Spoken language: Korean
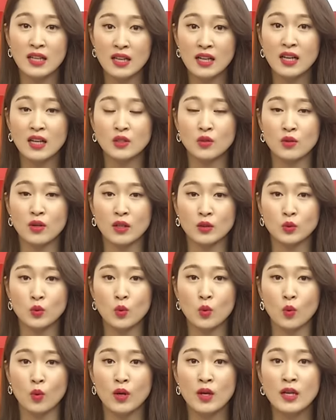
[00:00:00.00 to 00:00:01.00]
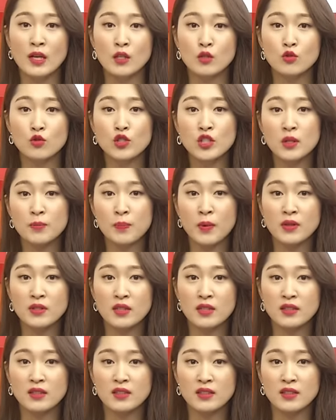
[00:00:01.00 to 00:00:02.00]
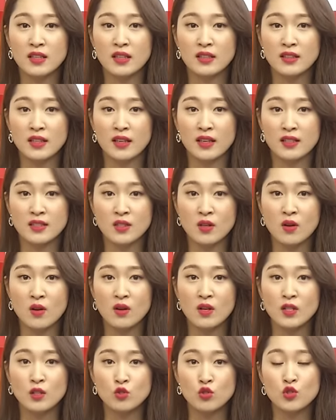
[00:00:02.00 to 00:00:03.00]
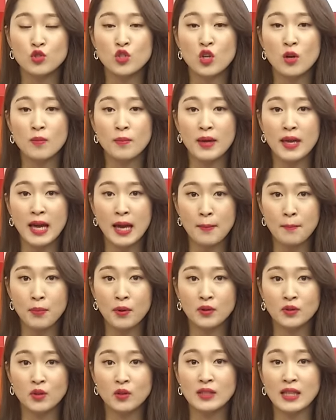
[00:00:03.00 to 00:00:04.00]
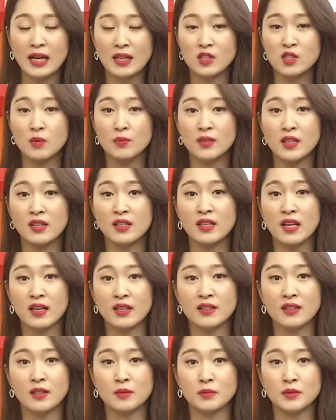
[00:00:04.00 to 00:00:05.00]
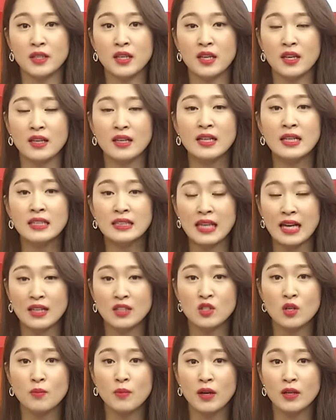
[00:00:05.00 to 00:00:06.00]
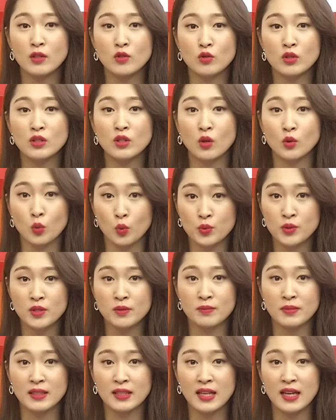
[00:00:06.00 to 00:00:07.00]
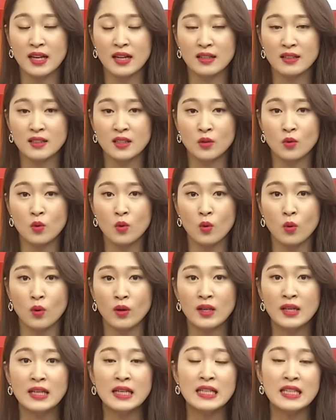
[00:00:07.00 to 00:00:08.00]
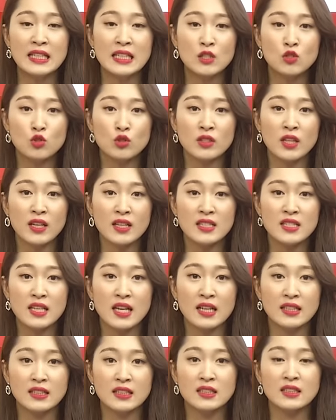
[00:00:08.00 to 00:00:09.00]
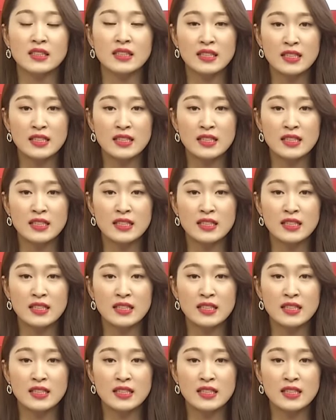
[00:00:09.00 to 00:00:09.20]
탈락하더라도 60%에 대해서 추첨에 한 번 더 당첨 기를 갖기 때문에 당첨 확률이 더 높습니다. 그리고 이주택자는